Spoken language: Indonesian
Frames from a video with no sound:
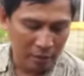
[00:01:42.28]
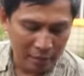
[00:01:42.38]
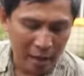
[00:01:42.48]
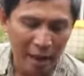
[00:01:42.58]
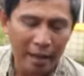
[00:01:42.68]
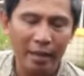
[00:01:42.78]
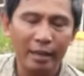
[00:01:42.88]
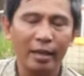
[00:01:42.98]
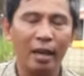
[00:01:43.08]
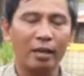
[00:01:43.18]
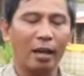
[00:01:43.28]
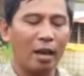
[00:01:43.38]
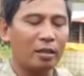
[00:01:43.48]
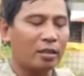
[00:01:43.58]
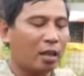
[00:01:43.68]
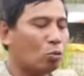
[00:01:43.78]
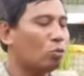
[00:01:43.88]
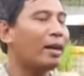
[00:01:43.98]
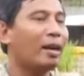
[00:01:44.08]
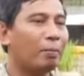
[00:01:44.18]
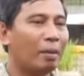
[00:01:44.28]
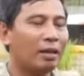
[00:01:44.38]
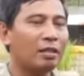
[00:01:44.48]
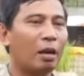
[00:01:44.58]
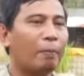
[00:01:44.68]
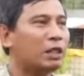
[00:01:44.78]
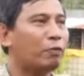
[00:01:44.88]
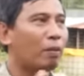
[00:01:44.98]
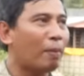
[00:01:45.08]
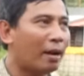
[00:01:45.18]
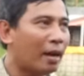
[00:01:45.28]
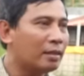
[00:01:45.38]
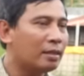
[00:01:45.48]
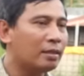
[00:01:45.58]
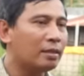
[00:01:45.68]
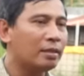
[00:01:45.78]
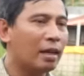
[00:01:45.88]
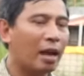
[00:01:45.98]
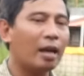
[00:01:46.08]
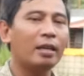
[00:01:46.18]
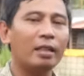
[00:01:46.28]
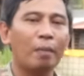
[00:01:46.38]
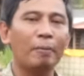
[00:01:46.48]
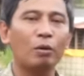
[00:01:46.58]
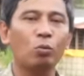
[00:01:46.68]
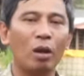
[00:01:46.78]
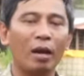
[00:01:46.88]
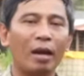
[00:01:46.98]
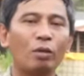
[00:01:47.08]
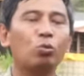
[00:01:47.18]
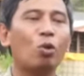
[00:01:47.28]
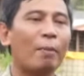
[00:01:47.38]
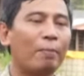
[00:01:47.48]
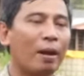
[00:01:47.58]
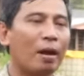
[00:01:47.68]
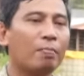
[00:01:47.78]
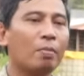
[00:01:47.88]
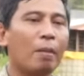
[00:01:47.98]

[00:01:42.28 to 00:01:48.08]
Jahe ini adalah satu tanaman yang bersifat panas yang akan kita pergunakan untuk apa?